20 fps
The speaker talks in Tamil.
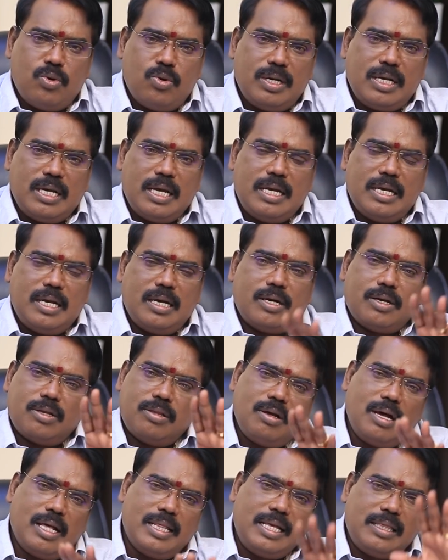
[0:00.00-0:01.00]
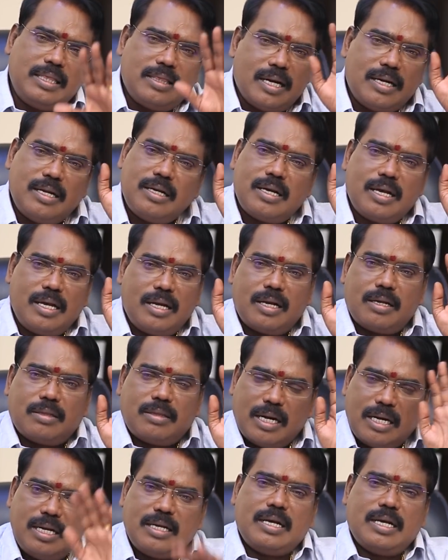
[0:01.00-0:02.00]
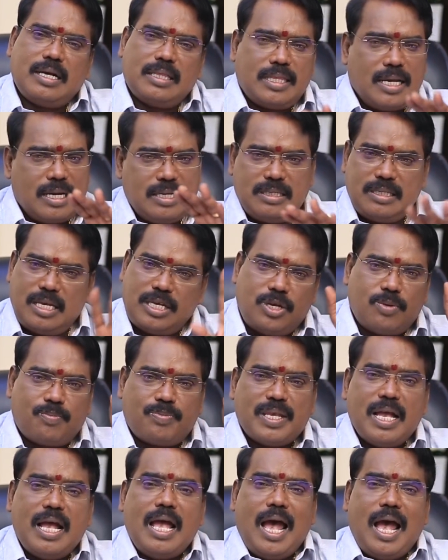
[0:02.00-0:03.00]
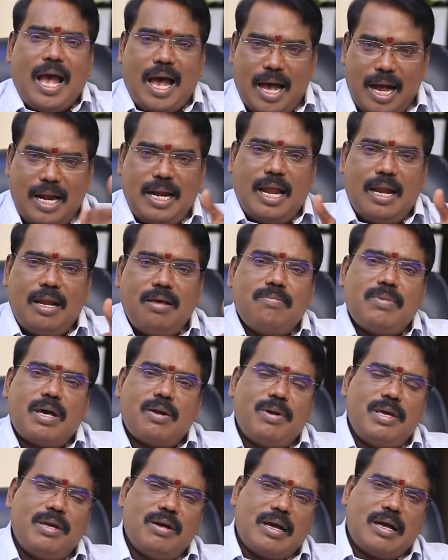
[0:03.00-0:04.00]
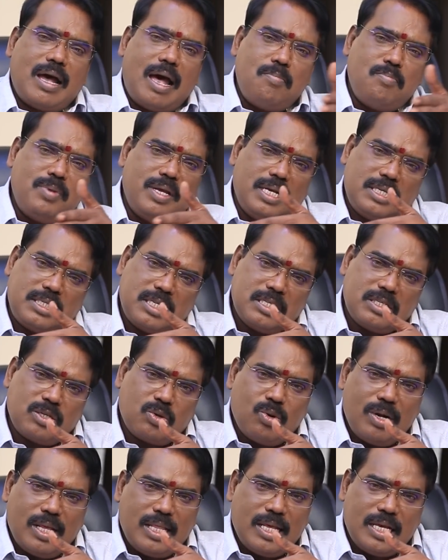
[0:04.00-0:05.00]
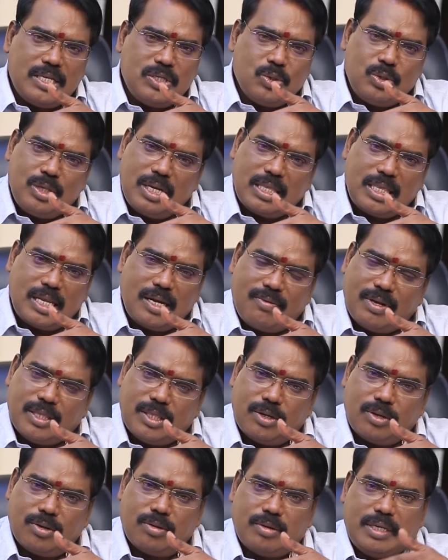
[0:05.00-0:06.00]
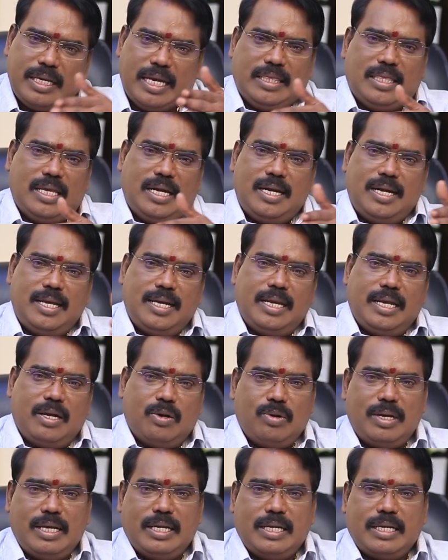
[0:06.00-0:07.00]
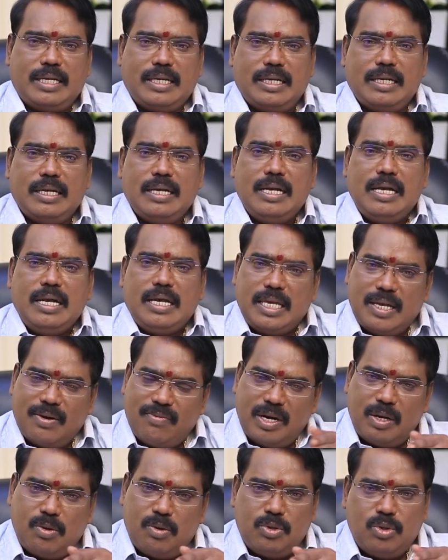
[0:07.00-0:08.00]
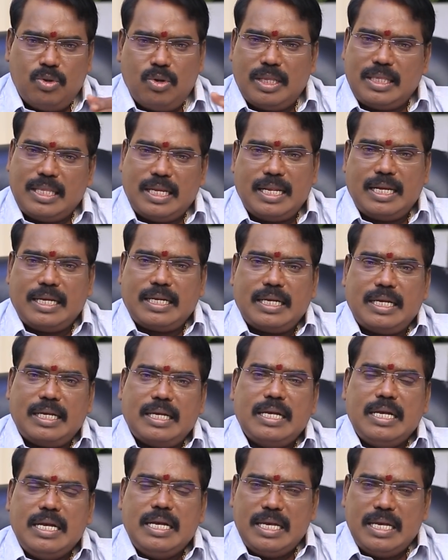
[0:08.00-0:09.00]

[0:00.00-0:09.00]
கொடுக்க இருக்கிறதோ அதை தடுக்க இருக்கு தடுக்கத்தான் செய்யும் ஆனாலும் மறுபடியும் காம்பினேஷன்ஸ்குள்ளே தான் ஜோதிடத்தில் வந்துடணும் எத்தனை டிகிரிக்குள்ளே இருக்குது எவ்வளவு தூரத்தில் இருக்குது